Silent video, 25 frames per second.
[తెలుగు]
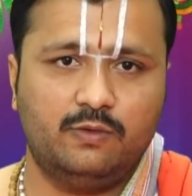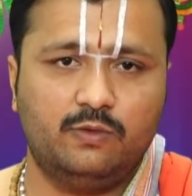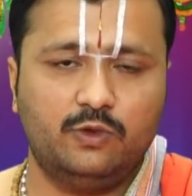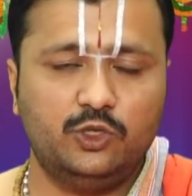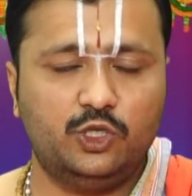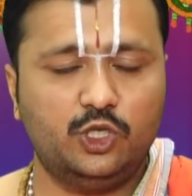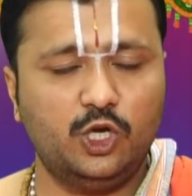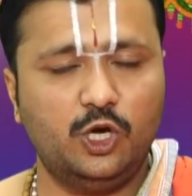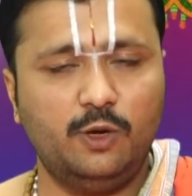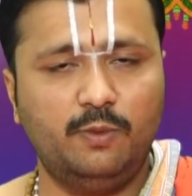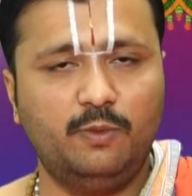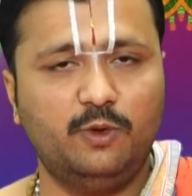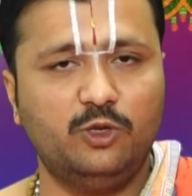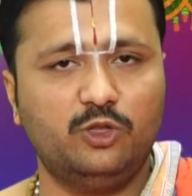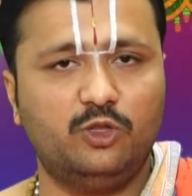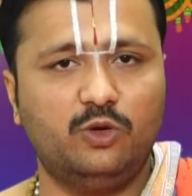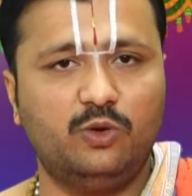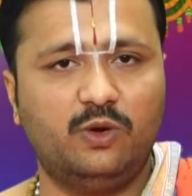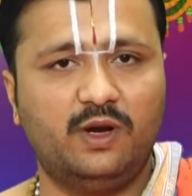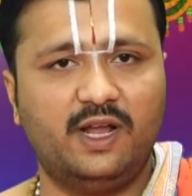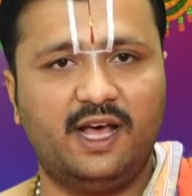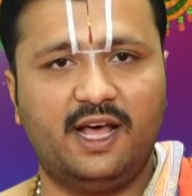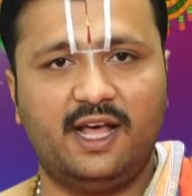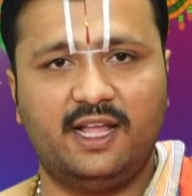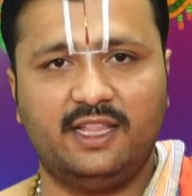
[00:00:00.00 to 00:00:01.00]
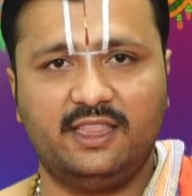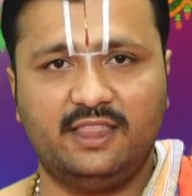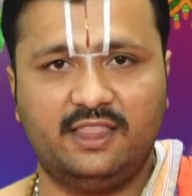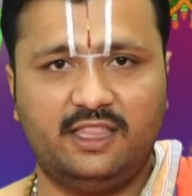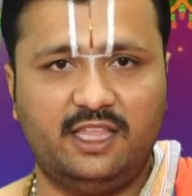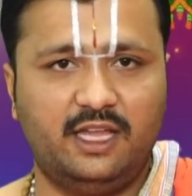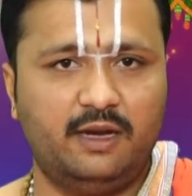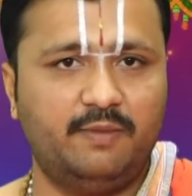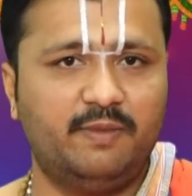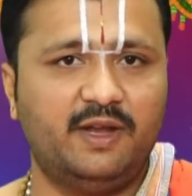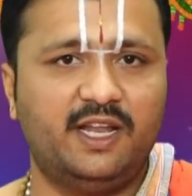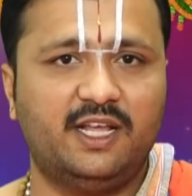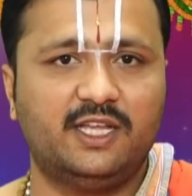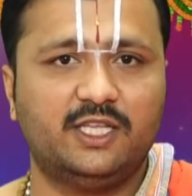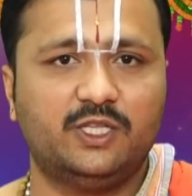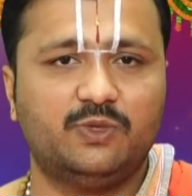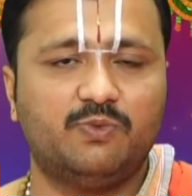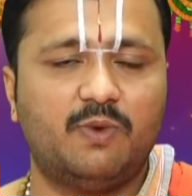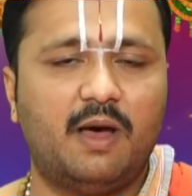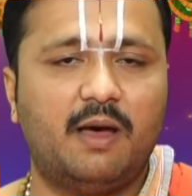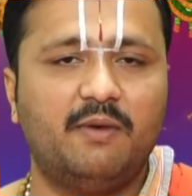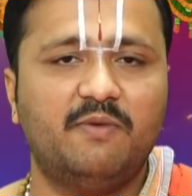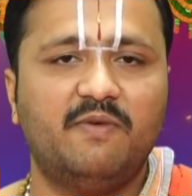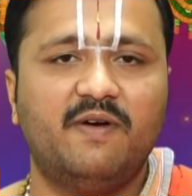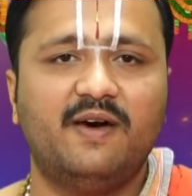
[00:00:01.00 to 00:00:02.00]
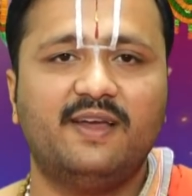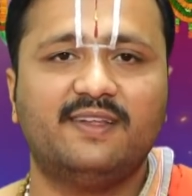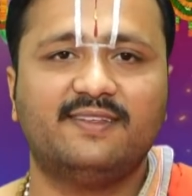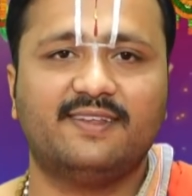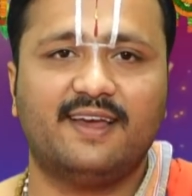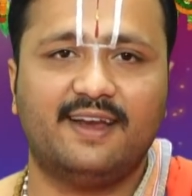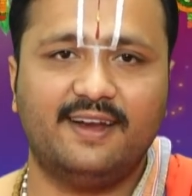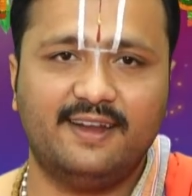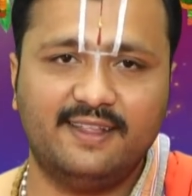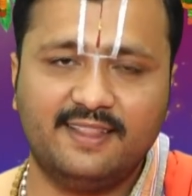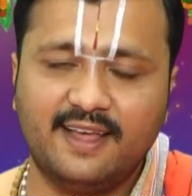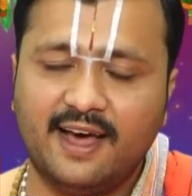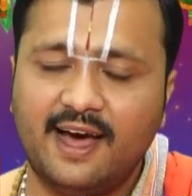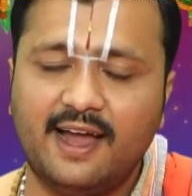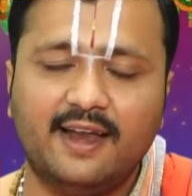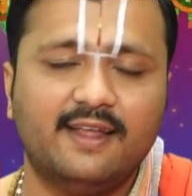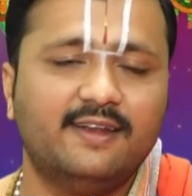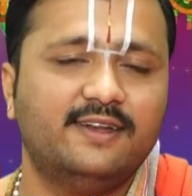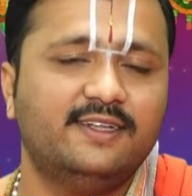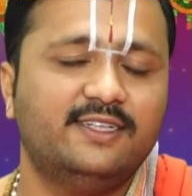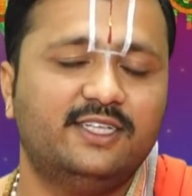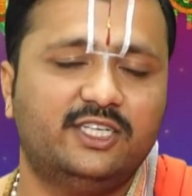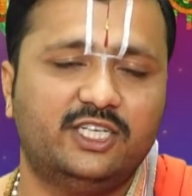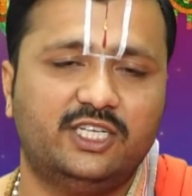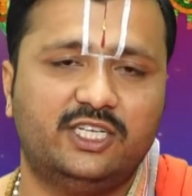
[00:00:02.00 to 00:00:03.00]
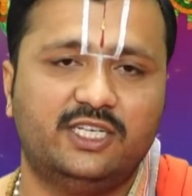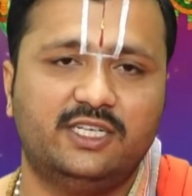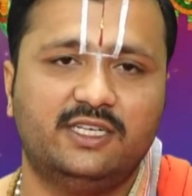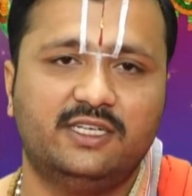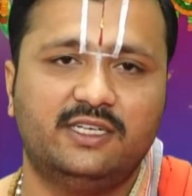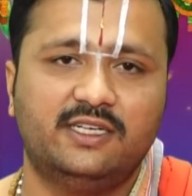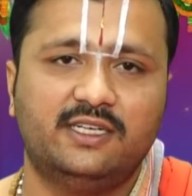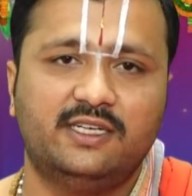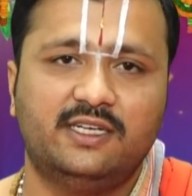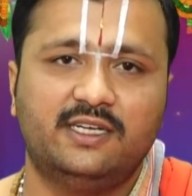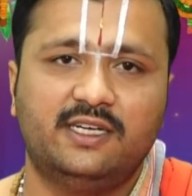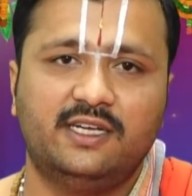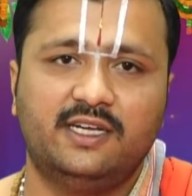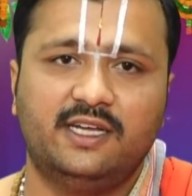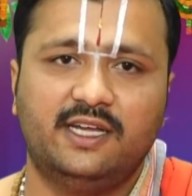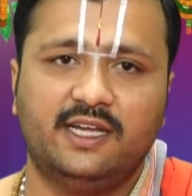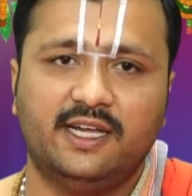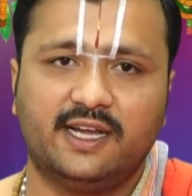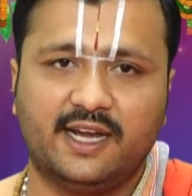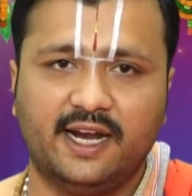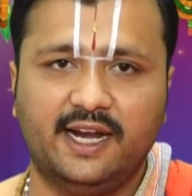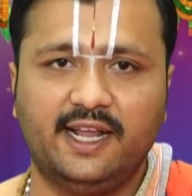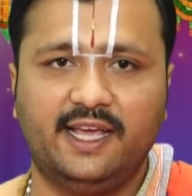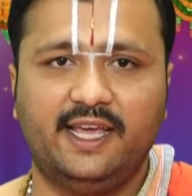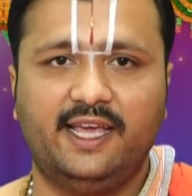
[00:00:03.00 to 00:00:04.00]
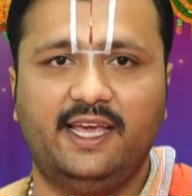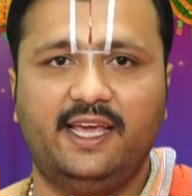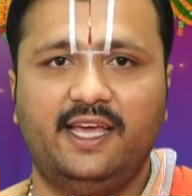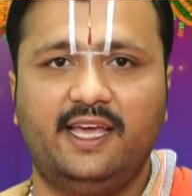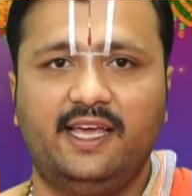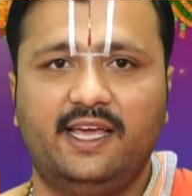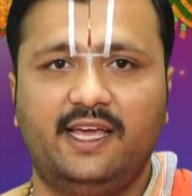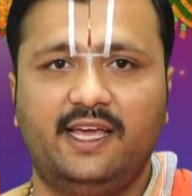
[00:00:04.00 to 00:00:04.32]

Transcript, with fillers: ఉత్సవమూర్తులు కూడా తిరుమల స్వామివారి సన్నిధానం నుంచి ఇక్కడికి